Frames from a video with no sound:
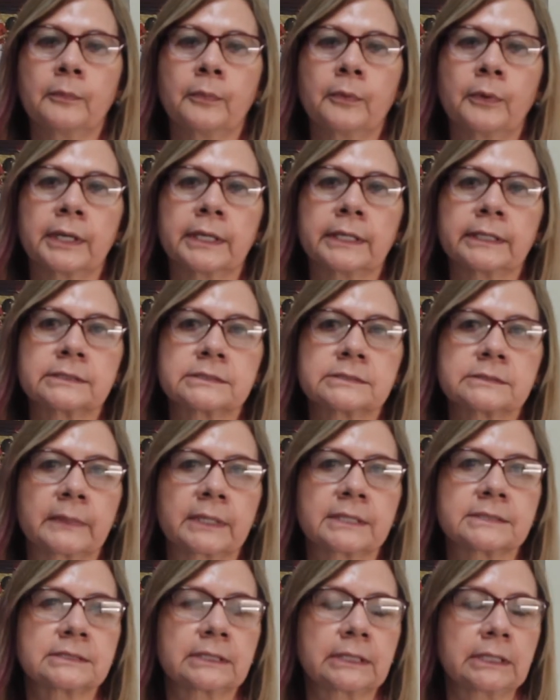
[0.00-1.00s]
pues
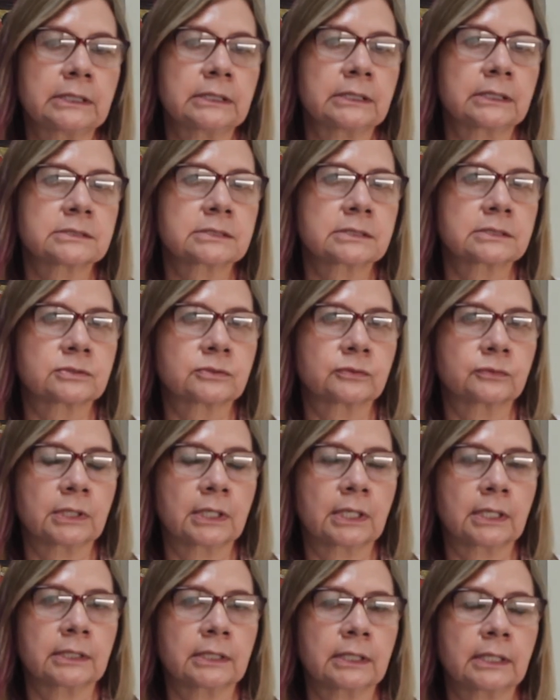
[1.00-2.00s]
más niñas que
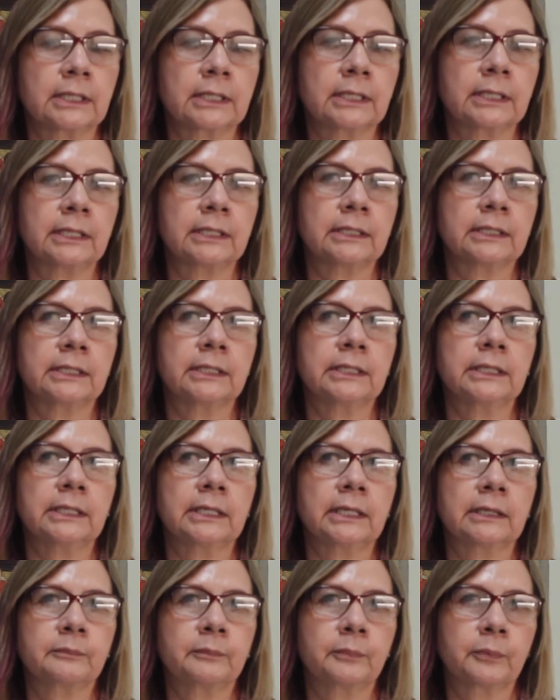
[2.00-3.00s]
estudian
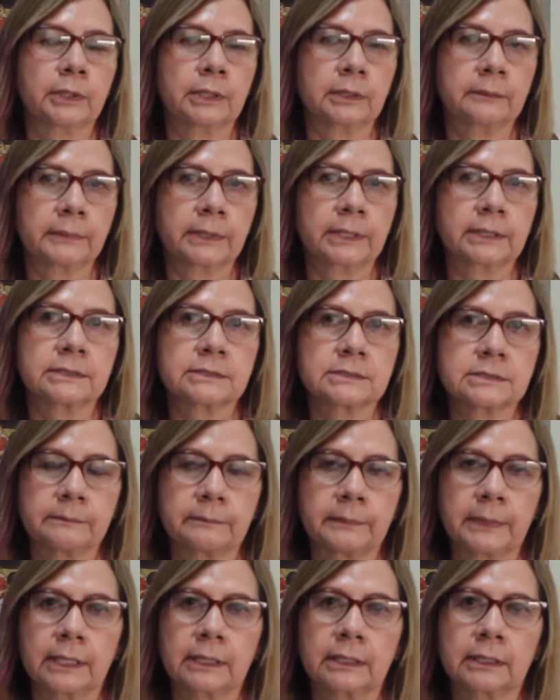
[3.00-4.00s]
ingeniería puedan
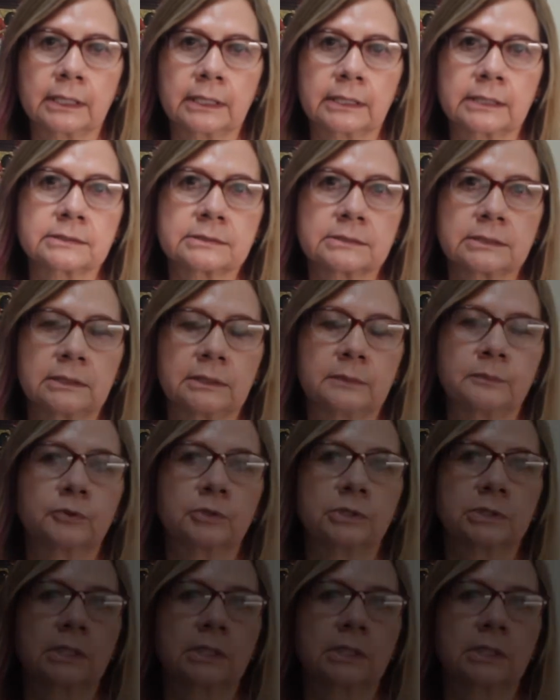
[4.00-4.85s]
participar en este tipo de